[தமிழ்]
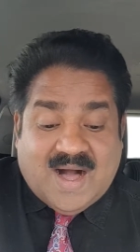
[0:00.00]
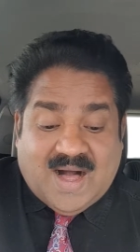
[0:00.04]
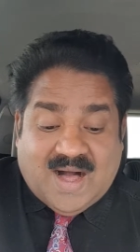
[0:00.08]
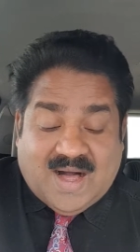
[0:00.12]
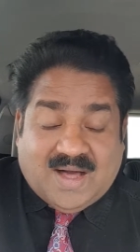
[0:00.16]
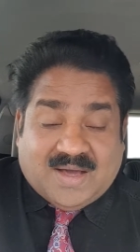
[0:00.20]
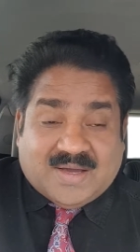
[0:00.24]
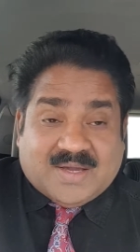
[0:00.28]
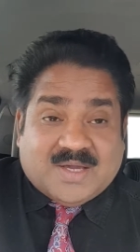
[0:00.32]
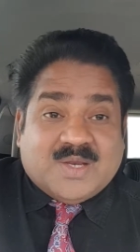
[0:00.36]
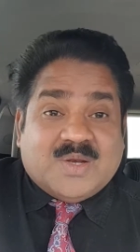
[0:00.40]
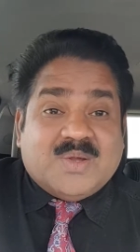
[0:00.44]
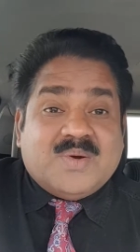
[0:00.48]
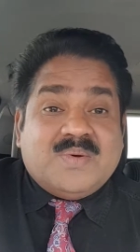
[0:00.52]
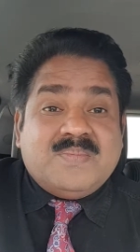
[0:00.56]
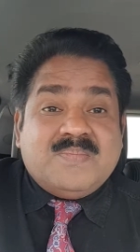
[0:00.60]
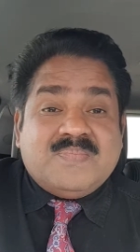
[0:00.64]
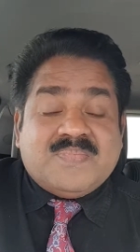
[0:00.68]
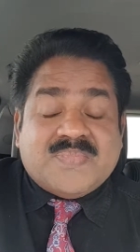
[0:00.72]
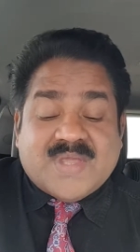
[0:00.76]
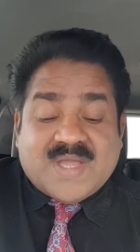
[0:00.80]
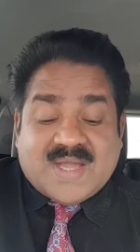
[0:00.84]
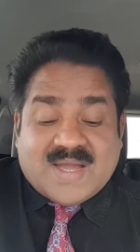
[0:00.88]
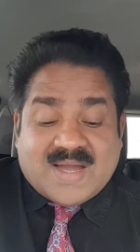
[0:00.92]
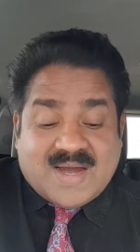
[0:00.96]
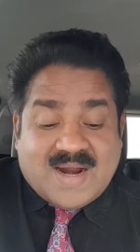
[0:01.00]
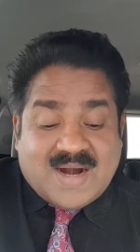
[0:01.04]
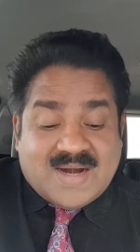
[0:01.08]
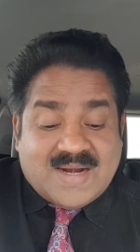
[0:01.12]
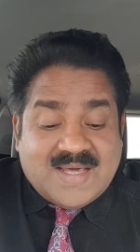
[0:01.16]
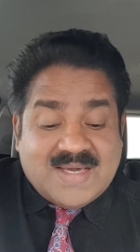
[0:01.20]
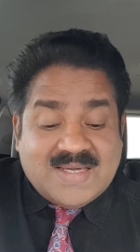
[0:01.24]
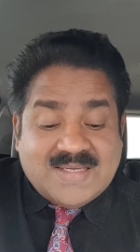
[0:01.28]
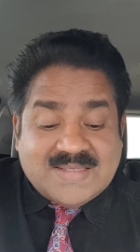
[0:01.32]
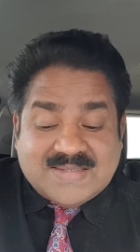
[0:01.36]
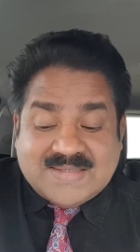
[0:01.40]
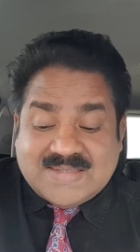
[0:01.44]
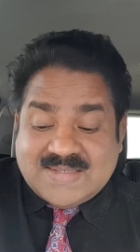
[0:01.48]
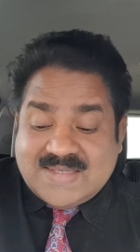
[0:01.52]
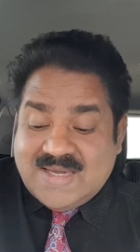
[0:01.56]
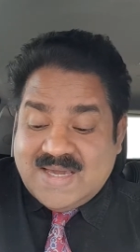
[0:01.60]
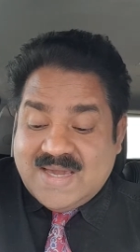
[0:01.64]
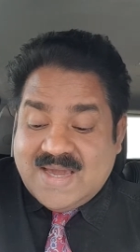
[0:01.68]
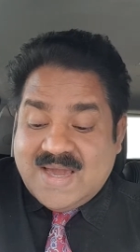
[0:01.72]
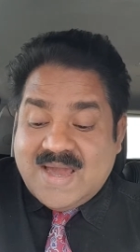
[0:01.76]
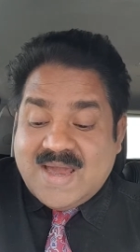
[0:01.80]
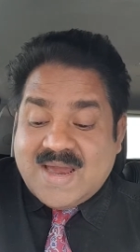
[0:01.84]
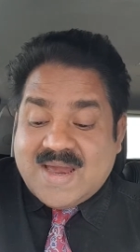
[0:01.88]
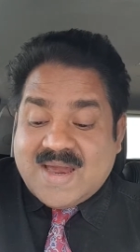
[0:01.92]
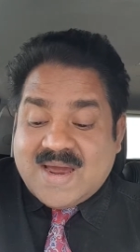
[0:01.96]
ஆகிலும் கடைசி
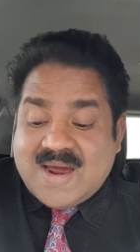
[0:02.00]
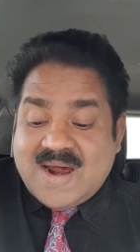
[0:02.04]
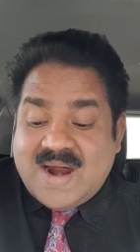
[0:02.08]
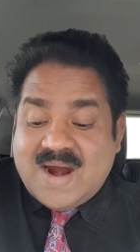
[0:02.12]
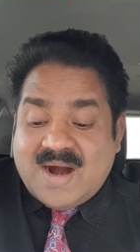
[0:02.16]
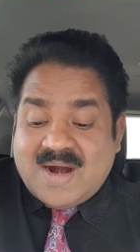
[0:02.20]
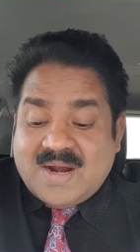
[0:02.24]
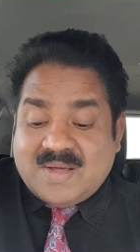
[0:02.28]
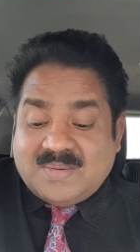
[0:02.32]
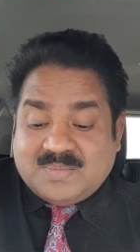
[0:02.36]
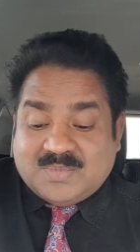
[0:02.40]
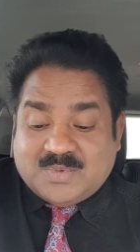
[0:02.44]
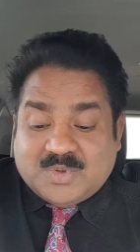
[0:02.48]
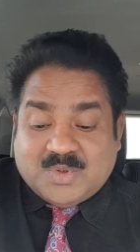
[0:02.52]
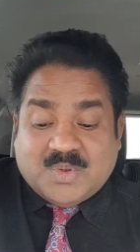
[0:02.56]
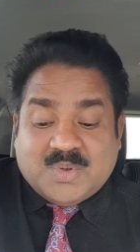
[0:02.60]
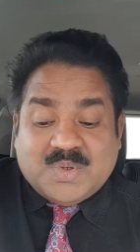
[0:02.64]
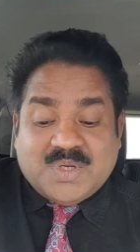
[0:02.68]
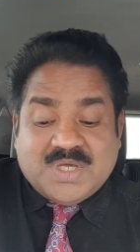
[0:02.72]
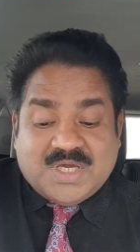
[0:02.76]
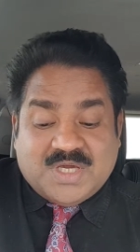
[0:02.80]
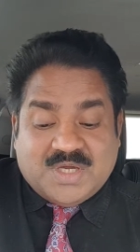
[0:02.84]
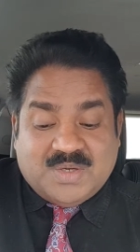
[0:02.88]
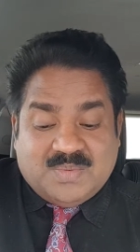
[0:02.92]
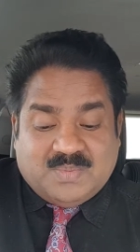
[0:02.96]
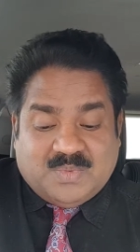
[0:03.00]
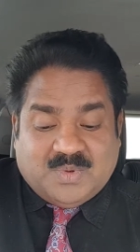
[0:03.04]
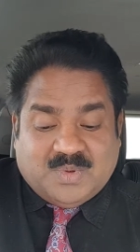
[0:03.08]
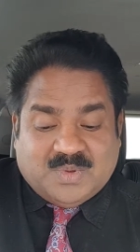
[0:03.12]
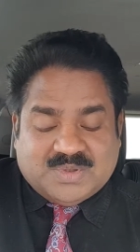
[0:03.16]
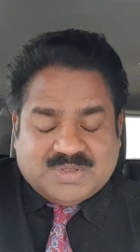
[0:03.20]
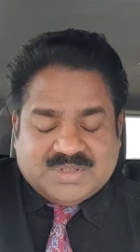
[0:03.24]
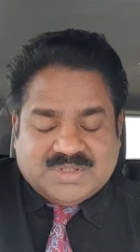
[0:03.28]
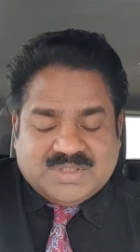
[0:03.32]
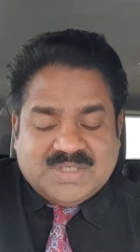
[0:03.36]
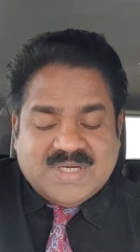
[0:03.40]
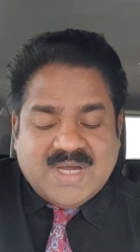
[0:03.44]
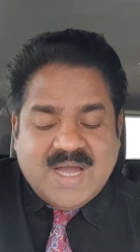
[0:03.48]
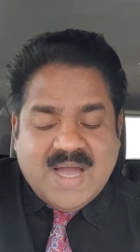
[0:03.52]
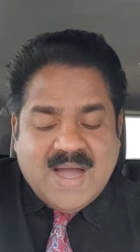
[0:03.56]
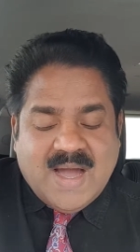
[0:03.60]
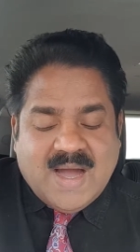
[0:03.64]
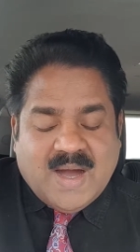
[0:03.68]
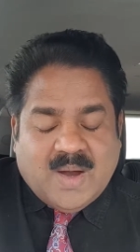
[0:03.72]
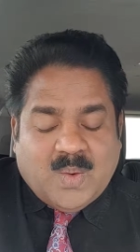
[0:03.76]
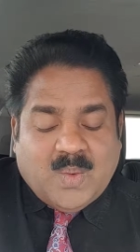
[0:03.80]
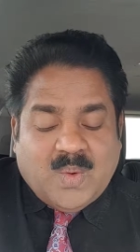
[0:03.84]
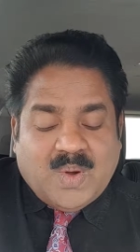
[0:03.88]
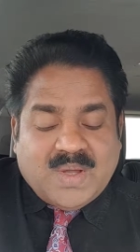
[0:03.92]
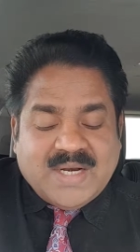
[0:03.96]
எக்காலம் துணிக்கும் போது
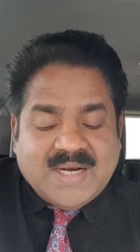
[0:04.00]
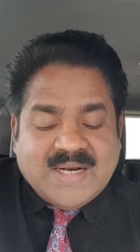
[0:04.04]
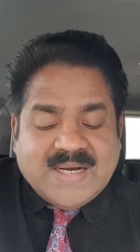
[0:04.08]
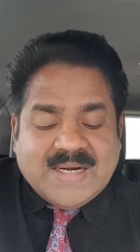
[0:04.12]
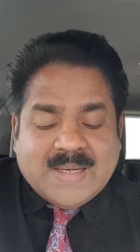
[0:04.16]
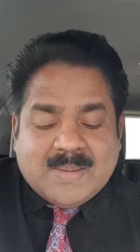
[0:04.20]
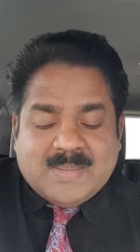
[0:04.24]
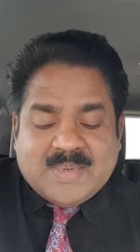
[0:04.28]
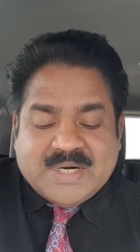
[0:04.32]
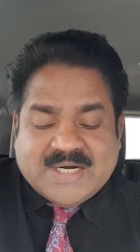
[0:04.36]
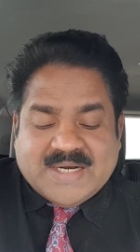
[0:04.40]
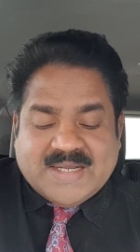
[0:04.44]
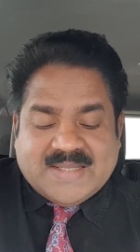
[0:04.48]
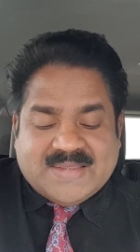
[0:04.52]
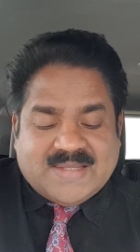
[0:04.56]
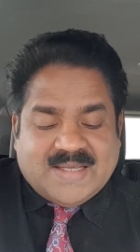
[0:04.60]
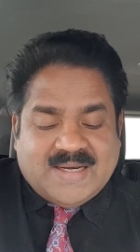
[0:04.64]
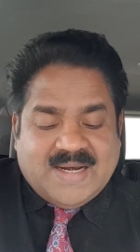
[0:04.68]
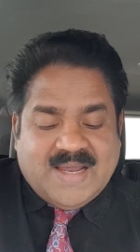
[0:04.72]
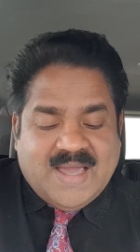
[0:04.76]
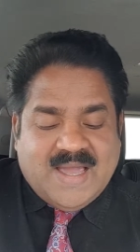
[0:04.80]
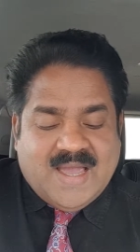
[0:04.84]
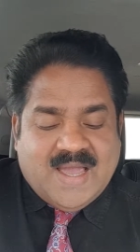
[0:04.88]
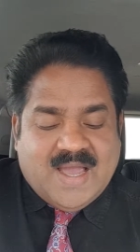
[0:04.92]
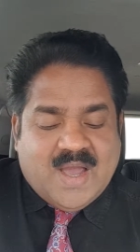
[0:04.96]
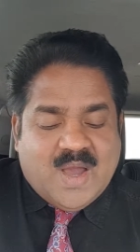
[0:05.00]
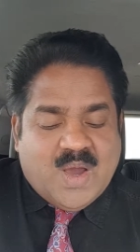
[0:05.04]
ஒரு நிமிஷத்திலே